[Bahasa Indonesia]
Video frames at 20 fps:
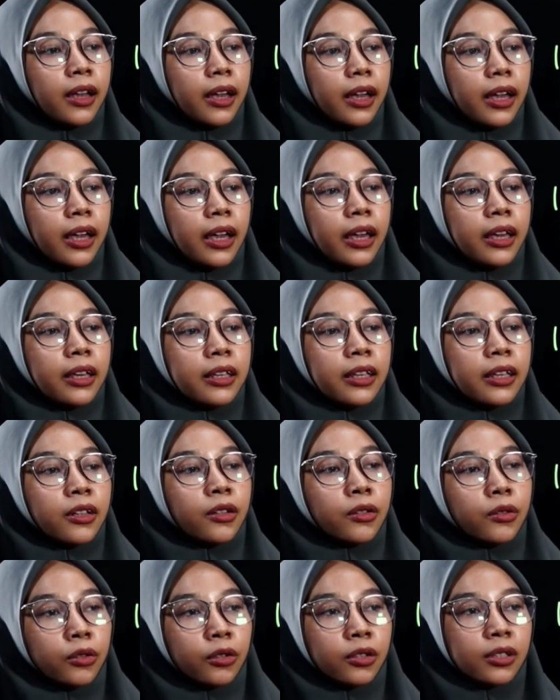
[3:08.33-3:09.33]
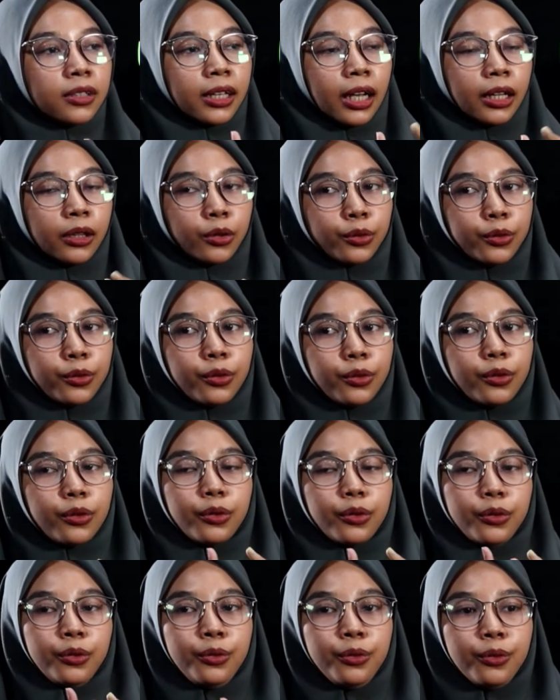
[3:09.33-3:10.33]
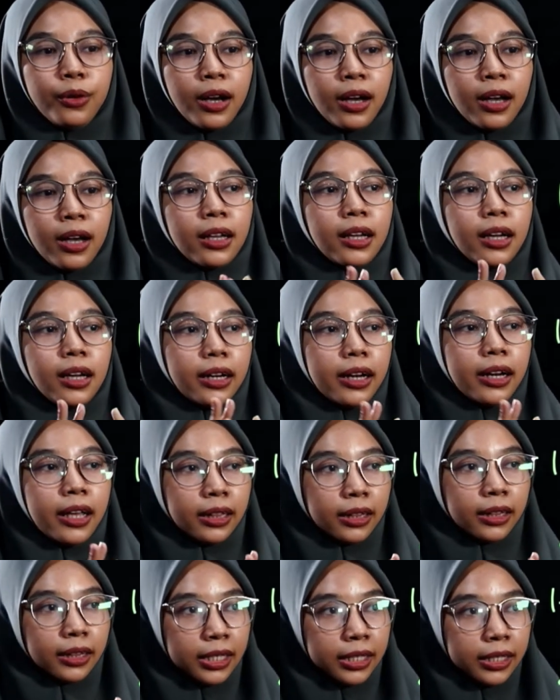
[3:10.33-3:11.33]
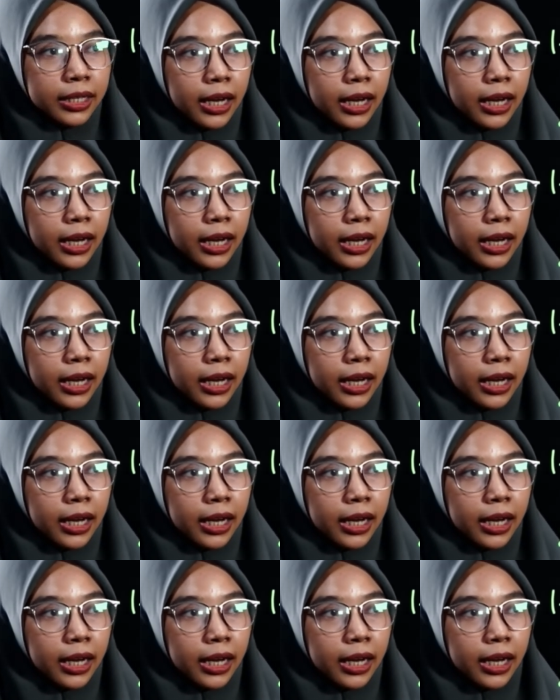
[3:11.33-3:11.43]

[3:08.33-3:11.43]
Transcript: E itu 1, 2, dan 3.